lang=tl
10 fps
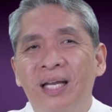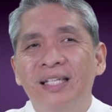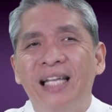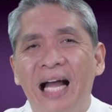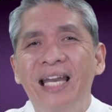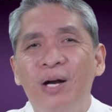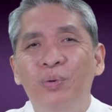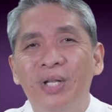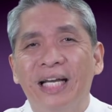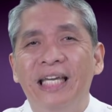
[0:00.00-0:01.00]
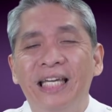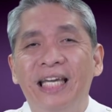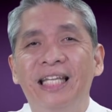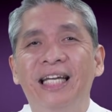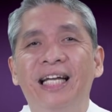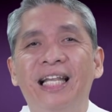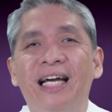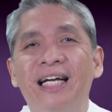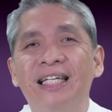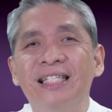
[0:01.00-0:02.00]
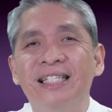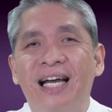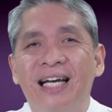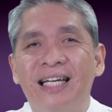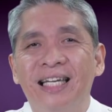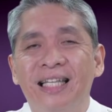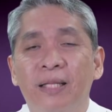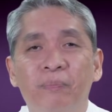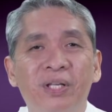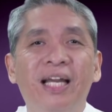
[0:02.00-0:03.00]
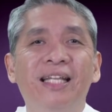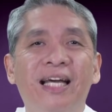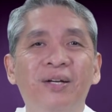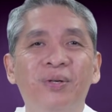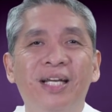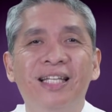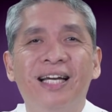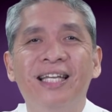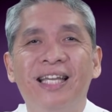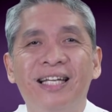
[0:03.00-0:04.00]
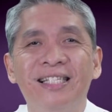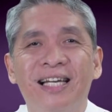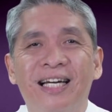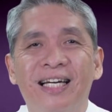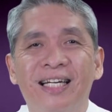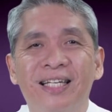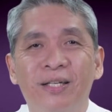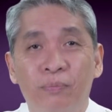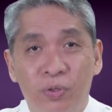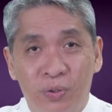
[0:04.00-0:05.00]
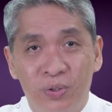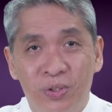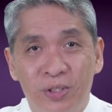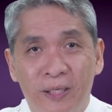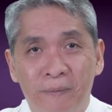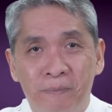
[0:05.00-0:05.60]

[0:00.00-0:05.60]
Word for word: Sana kung nakikinig ka lang sa akin. Kailan tayo huling nakinig sa Diyos?